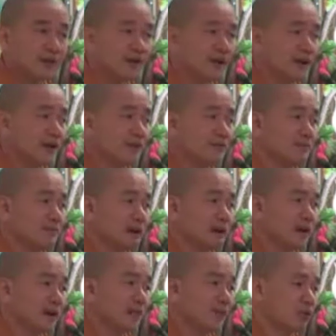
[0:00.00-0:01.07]
để mà
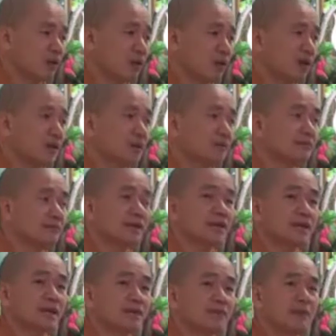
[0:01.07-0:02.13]
Ngài Mục Kiền Liên
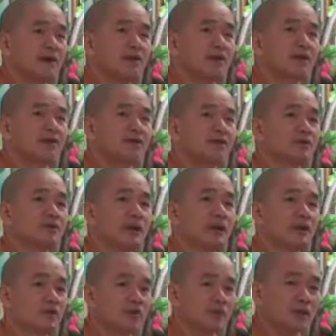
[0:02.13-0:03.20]
biết cách báo hiếu cho
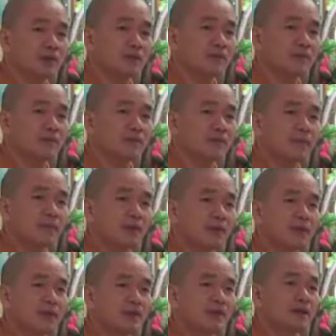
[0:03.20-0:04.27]
mẹ của mình.
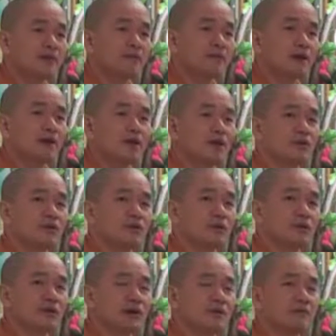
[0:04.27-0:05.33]
Nhưng mà quý
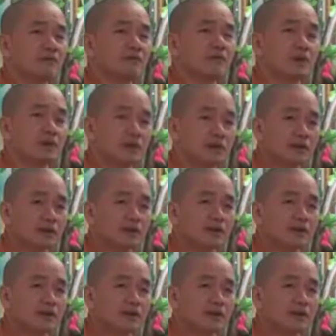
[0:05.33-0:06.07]
vị đặt câu hỏi